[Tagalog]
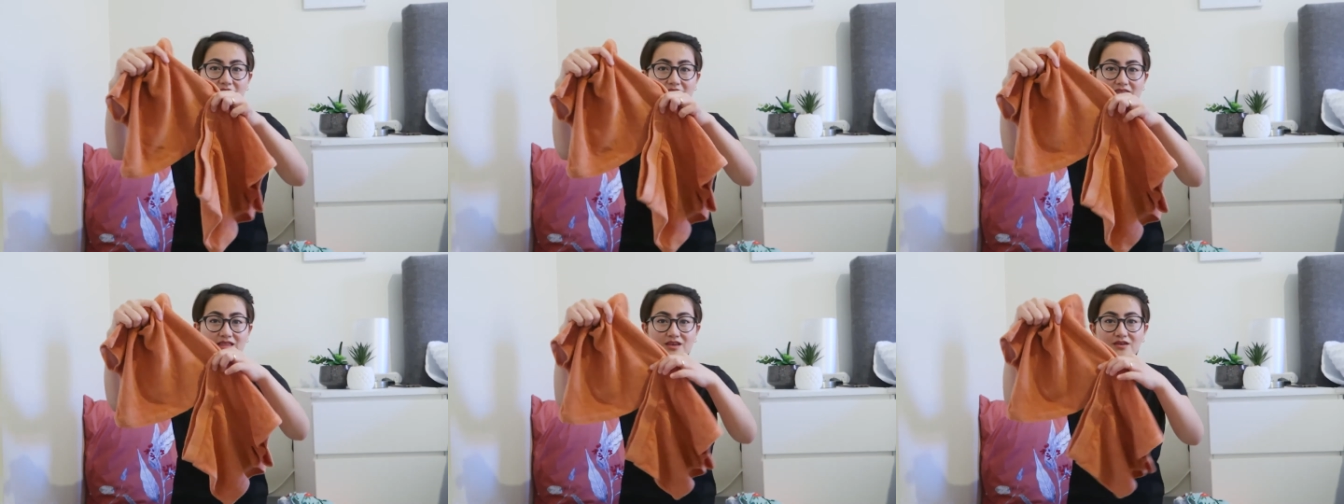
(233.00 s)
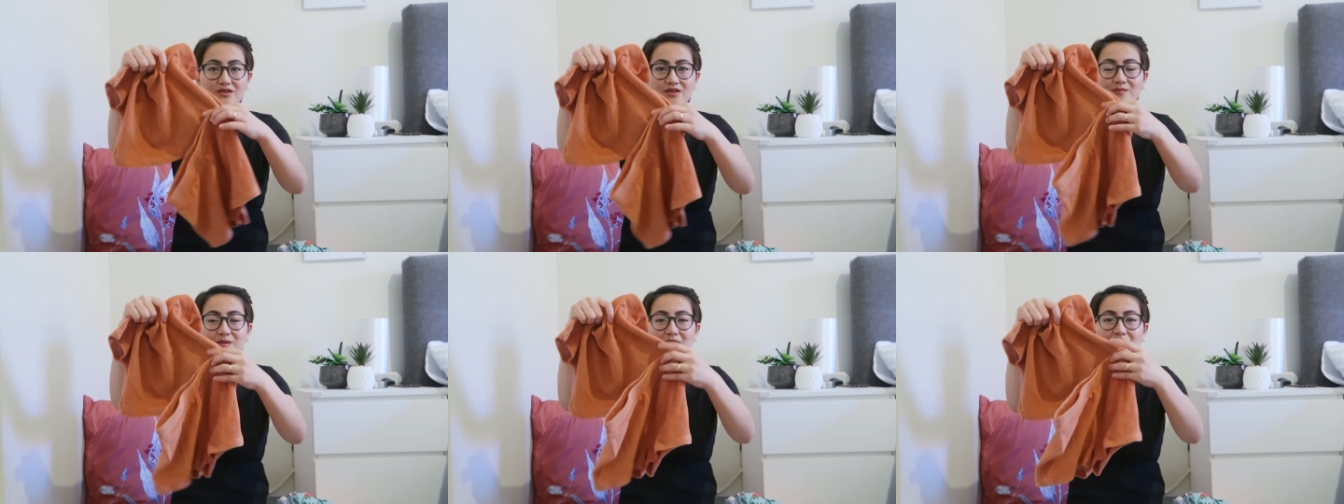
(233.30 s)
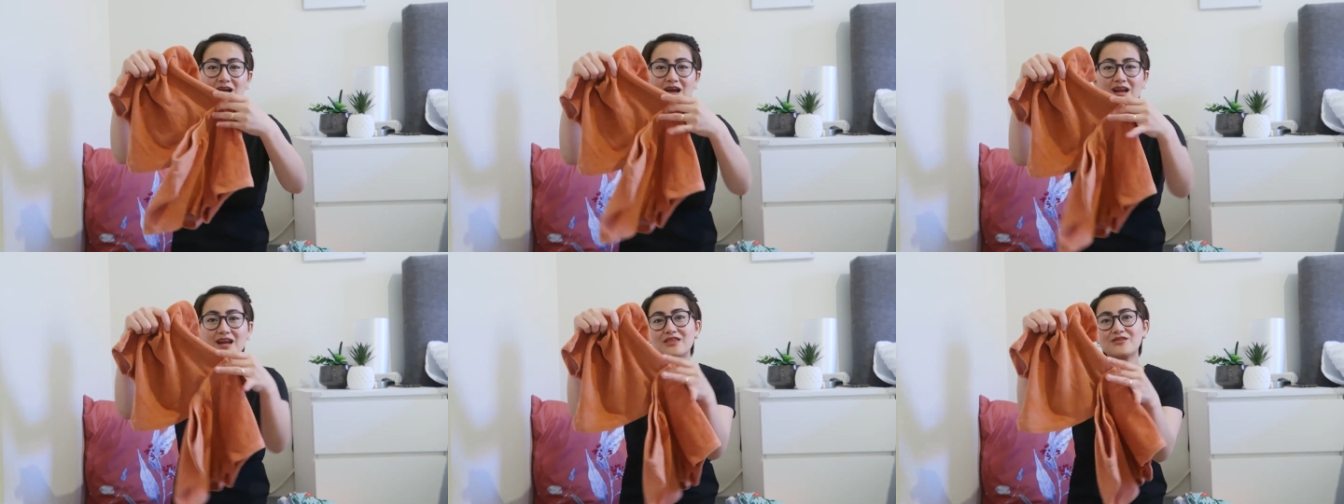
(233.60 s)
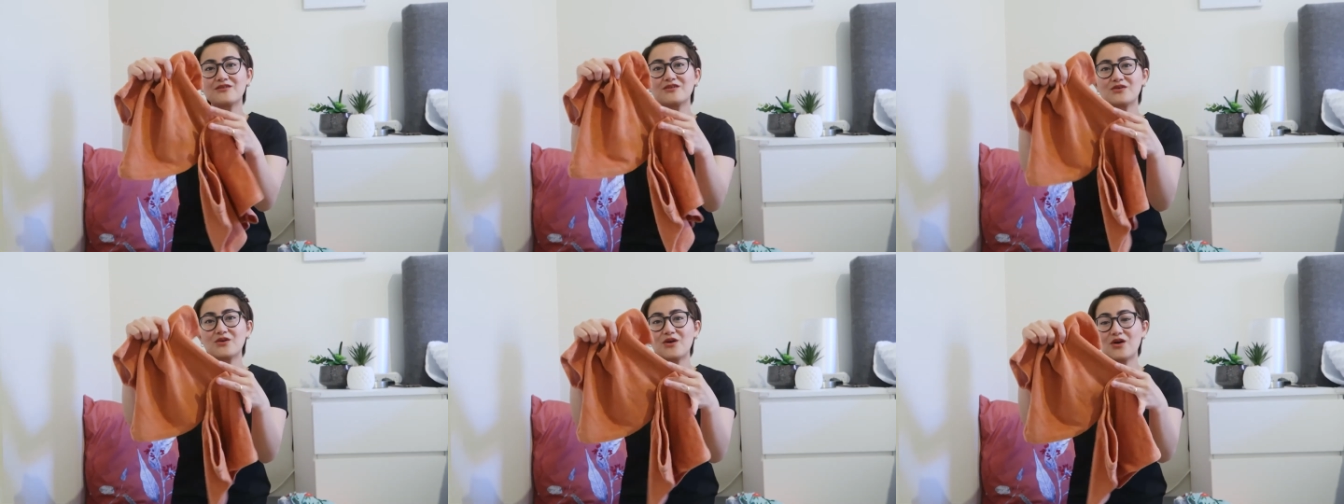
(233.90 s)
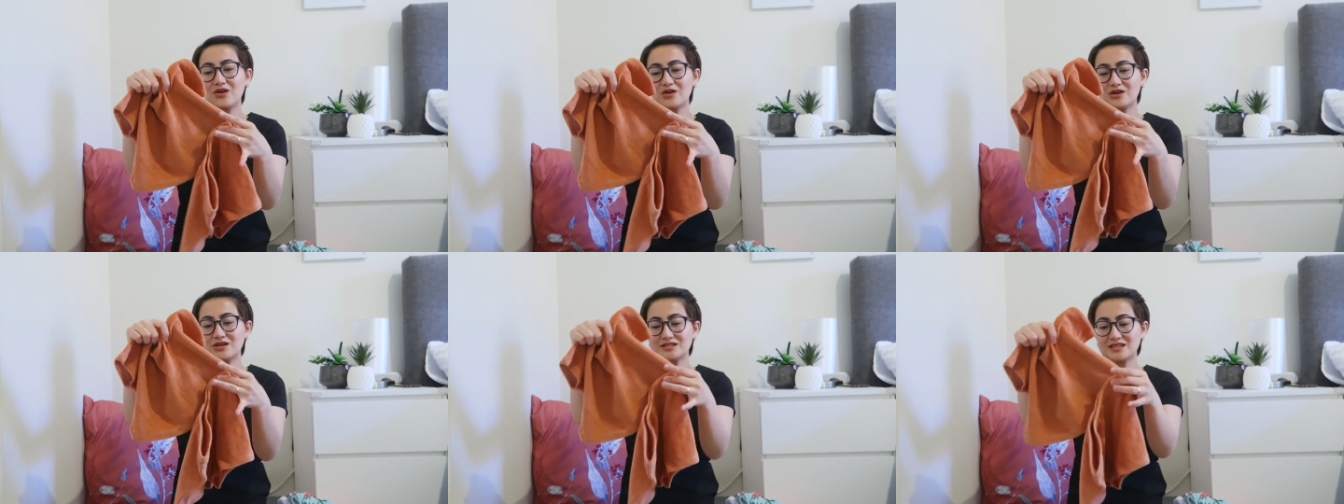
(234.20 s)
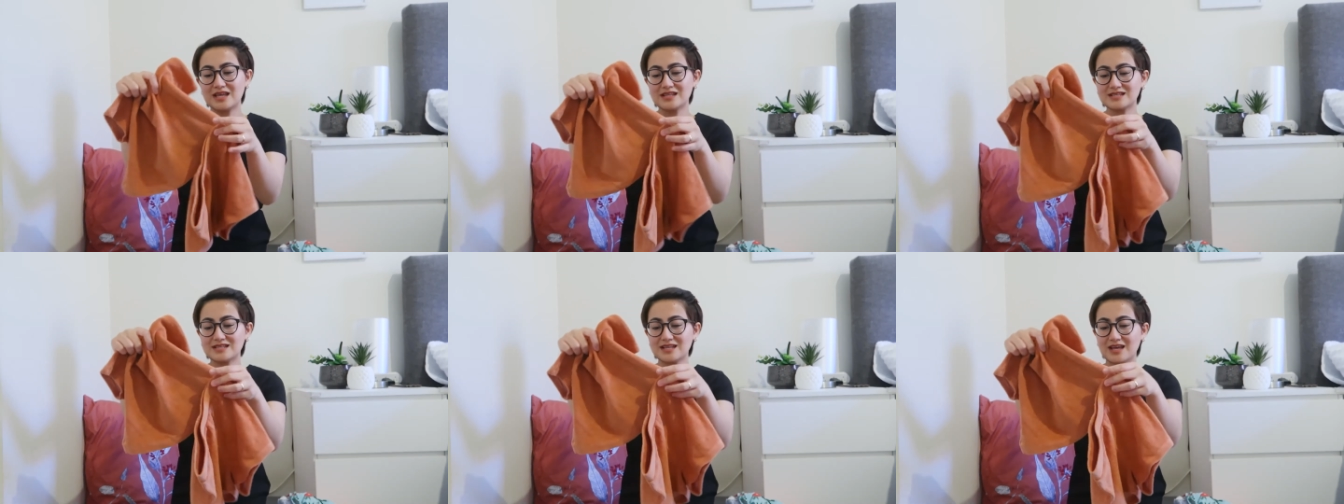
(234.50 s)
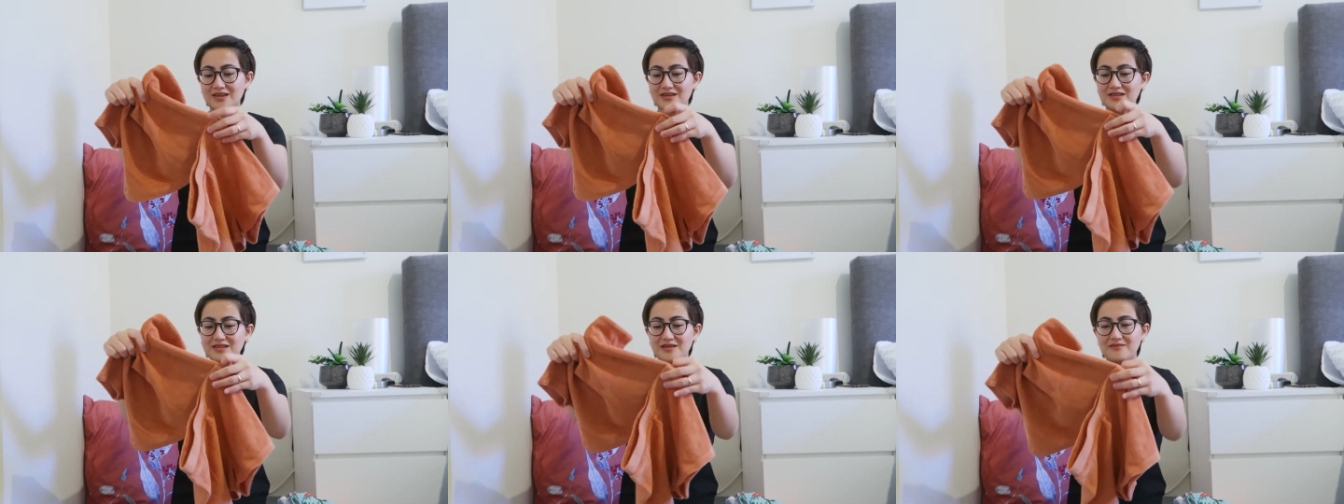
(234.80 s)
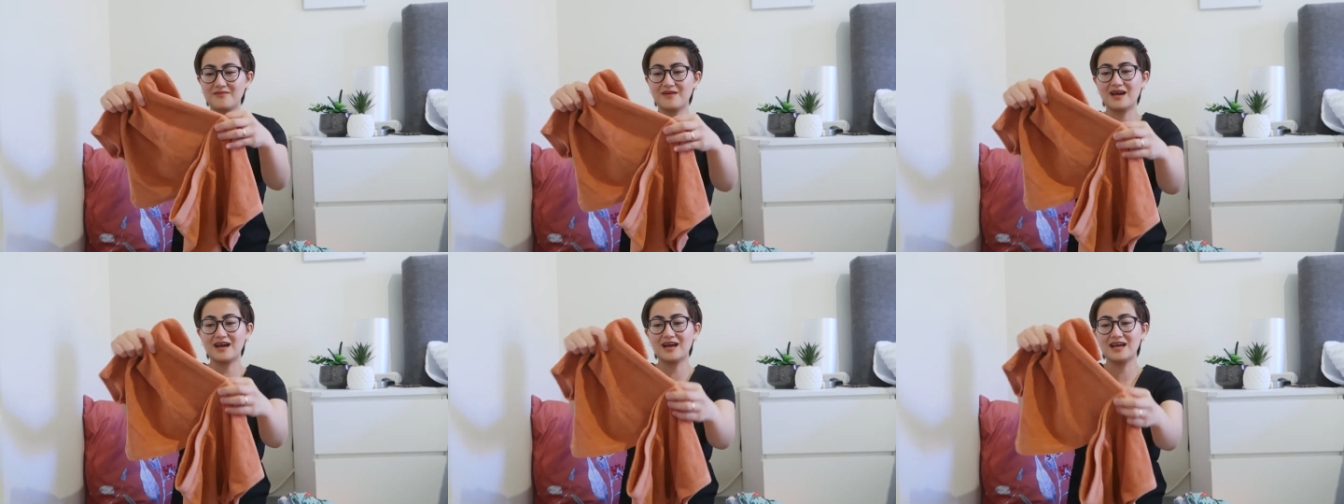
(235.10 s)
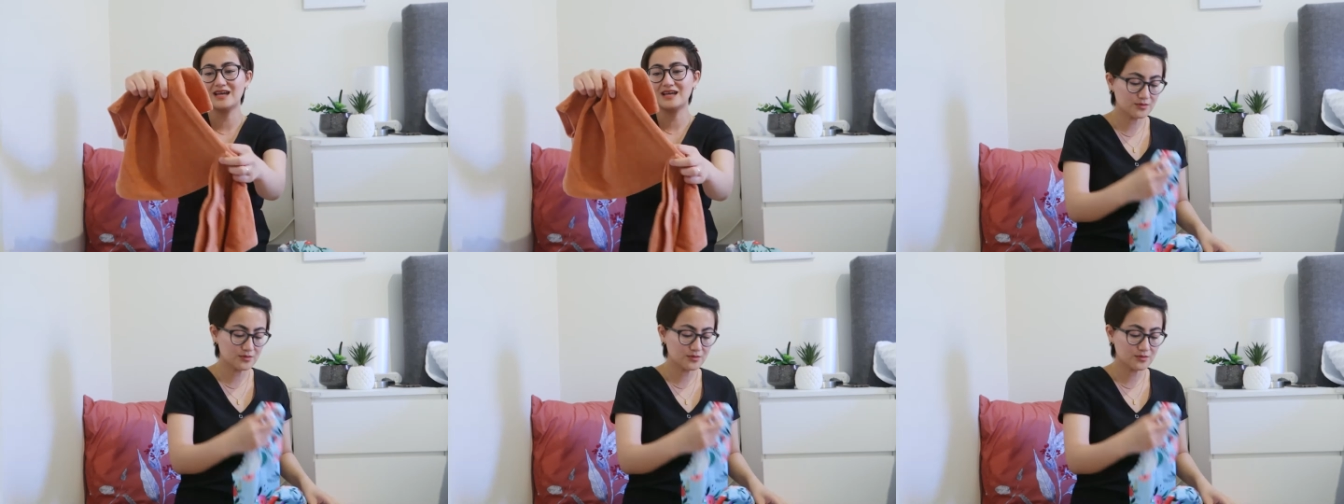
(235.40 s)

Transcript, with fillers: trendy yung mga ganitong color sets ngayon, ba? Diba?